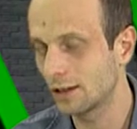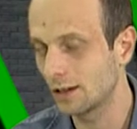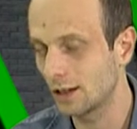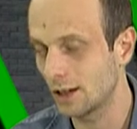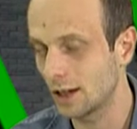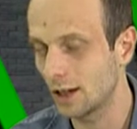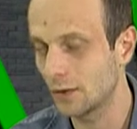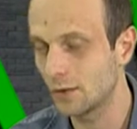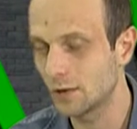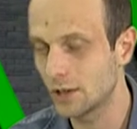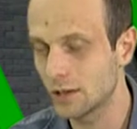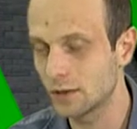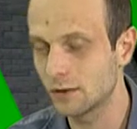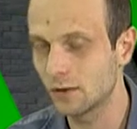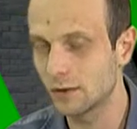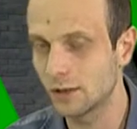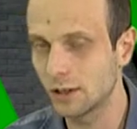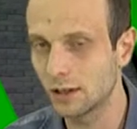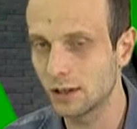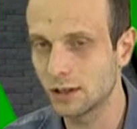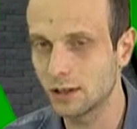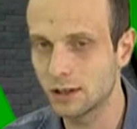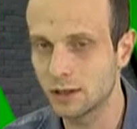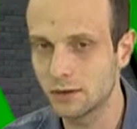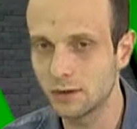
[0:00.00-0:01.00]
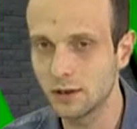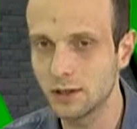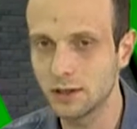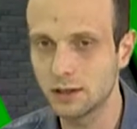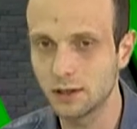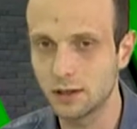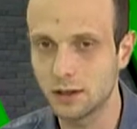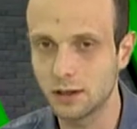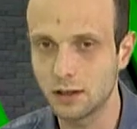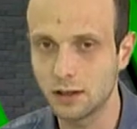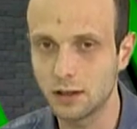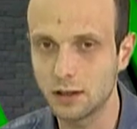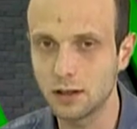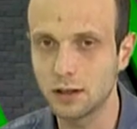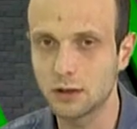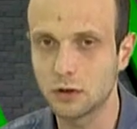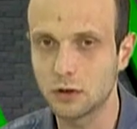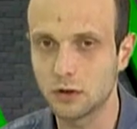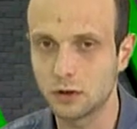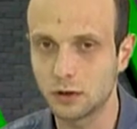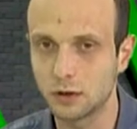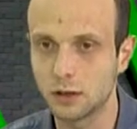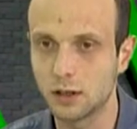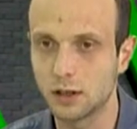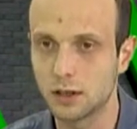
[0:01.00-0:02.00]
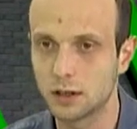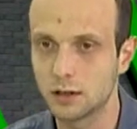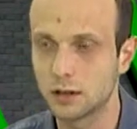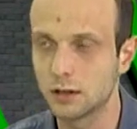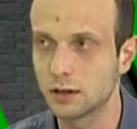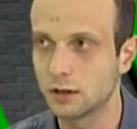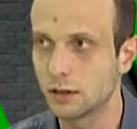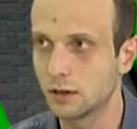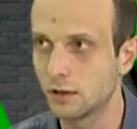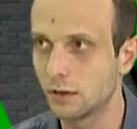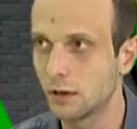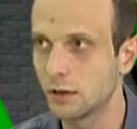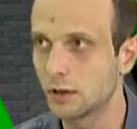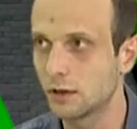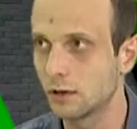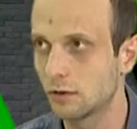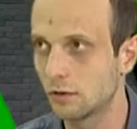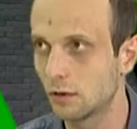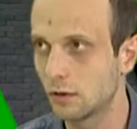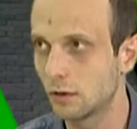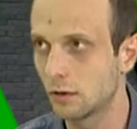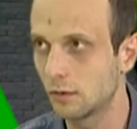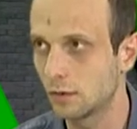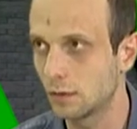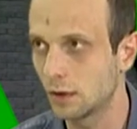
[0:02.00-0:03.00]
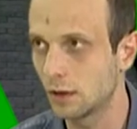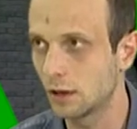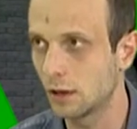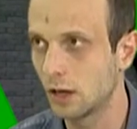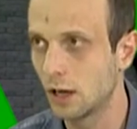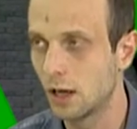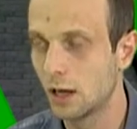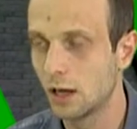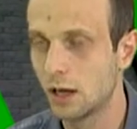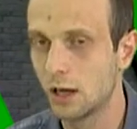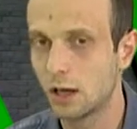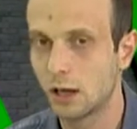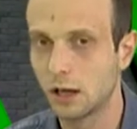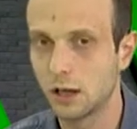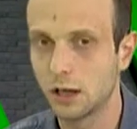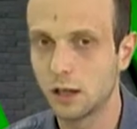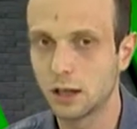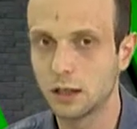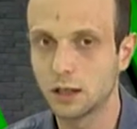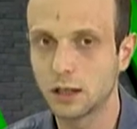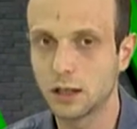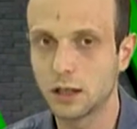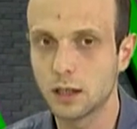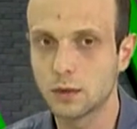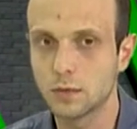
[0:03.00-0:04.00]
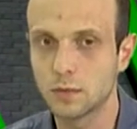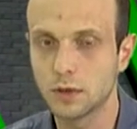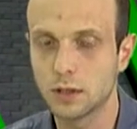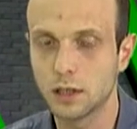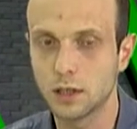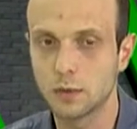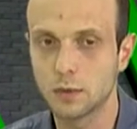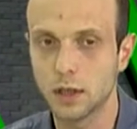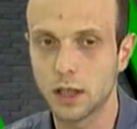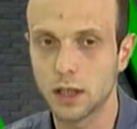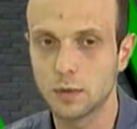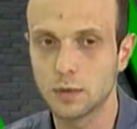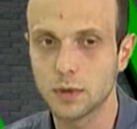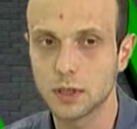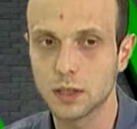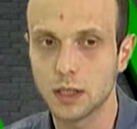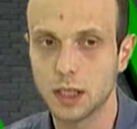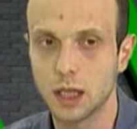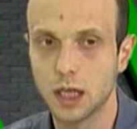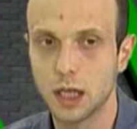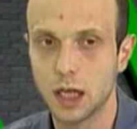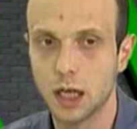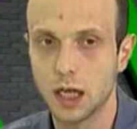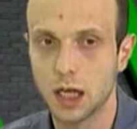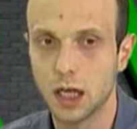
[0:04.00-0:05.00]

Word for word: Да, общественные активисты и журналисты. Соответственно, угу. вот мы э, таким занимаемся.